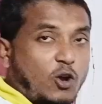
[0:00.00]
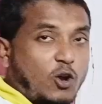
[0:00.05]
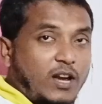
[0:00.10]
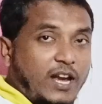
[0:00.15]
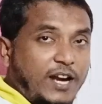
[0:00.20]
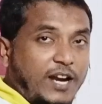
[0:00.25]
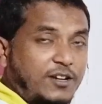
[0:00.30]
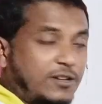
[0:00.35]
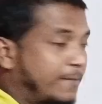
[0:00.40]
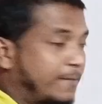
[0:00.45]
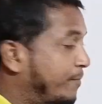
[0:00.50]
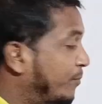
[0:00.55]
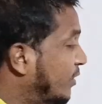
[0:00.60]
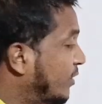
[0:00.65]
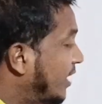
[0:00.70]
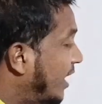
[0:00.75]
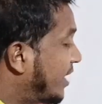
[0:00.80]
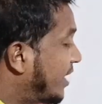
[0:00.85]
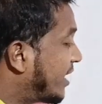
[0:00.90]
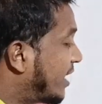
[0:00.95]
টয়লেট
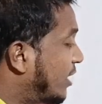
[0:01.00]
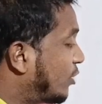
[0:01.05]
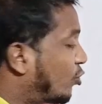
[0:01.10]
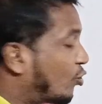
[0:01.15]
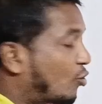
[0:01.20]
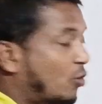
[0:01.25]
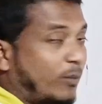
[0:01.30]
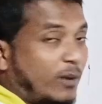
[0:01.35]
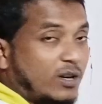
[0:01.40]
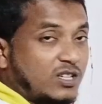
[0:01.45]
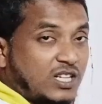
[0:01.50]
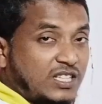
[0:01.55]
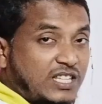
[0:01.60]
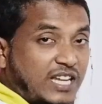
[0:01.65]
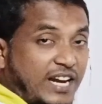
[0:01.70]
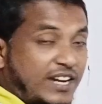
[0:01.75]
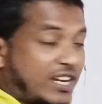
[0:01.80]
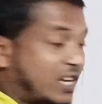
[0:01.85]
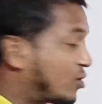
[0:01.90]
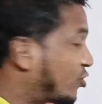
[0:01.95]
এটা কিন্তু রুমের সাথে
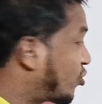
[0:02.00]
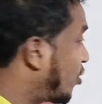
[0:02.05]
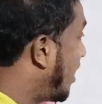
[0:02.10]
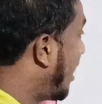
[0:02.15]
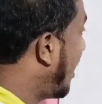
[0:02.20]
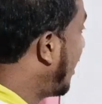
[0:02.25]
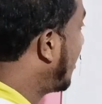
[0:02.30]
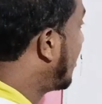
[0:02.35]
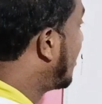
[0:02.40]
অ্যাটাচ করা